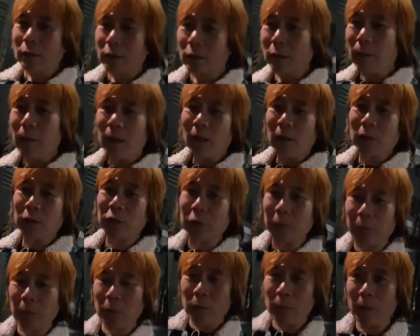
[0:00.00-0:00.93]
Sa mga
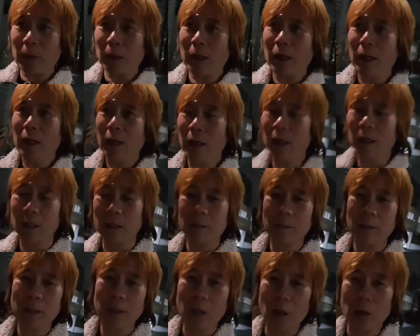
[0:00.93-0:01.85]
gusto pong mag,
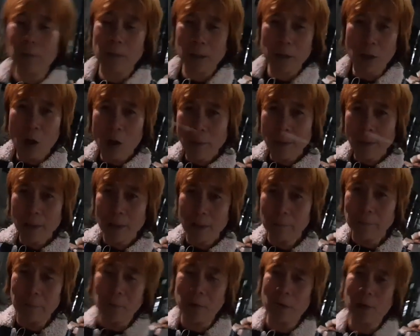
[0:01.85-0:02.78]
uh, mag-comment, comment
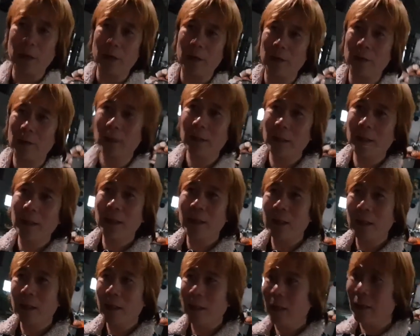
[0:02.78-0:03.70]
lang po kayo.
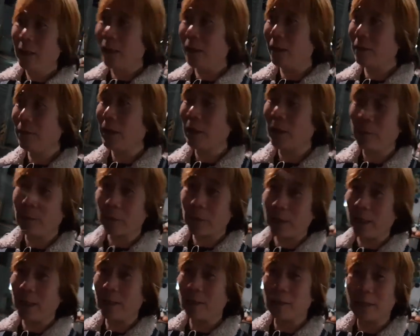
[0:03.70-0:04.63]
At meron po
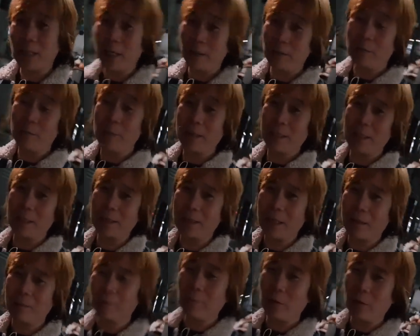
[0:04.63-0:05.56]
tayong tayo na
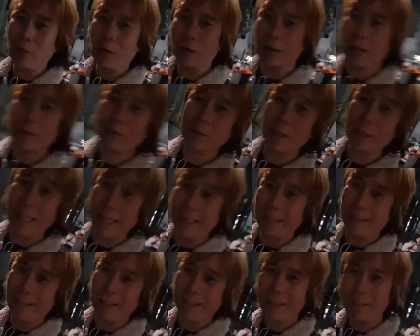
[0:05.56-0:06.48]
mag-shoutout for
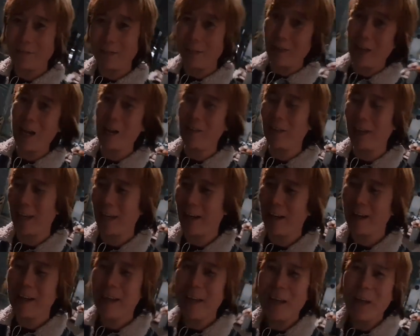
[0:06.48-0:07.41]
lately,
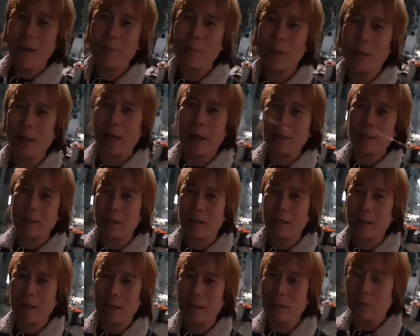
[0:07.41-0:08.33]
maya-maya.
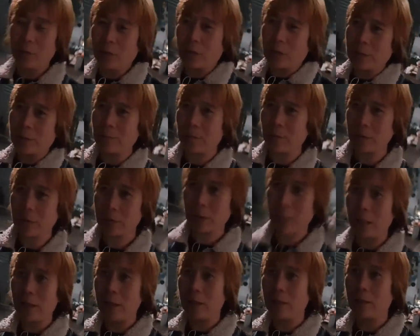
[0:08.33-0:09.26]
Pag-asa, endorse po
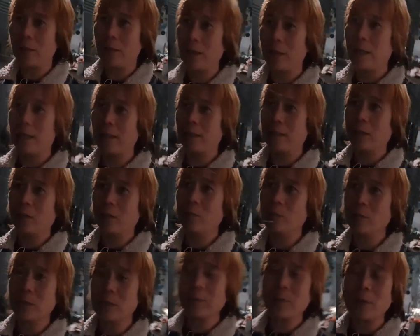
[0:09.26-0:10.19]
tayo. And
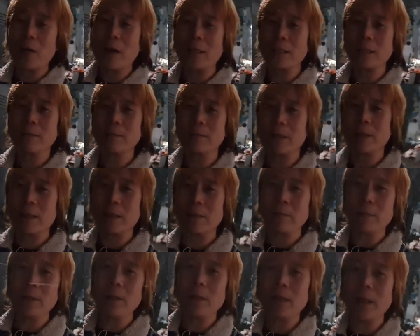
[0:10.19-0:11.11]
kumusta po ang ating mga
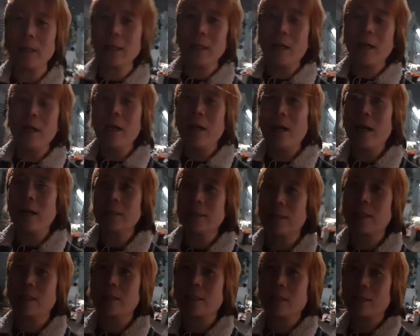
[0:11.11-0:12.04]
kaibigan? At
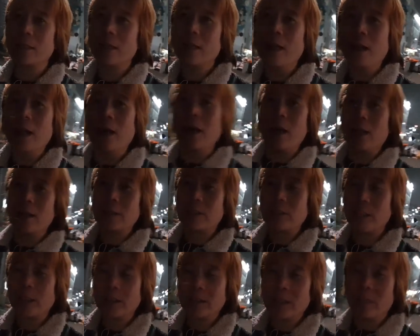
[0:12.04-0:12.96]
sinashout at
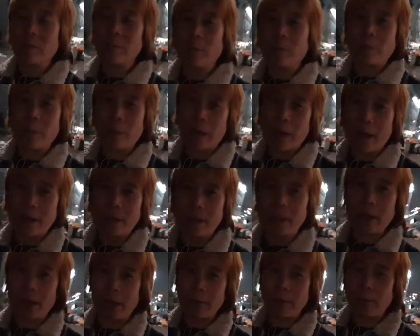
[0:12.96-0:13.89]
shoutout po for
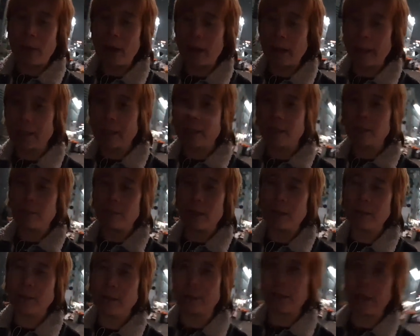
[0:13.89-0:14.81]
kay Paring
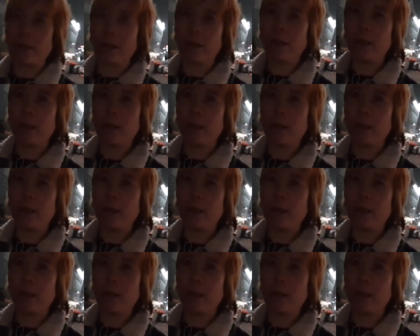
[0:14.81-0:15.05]
Clemente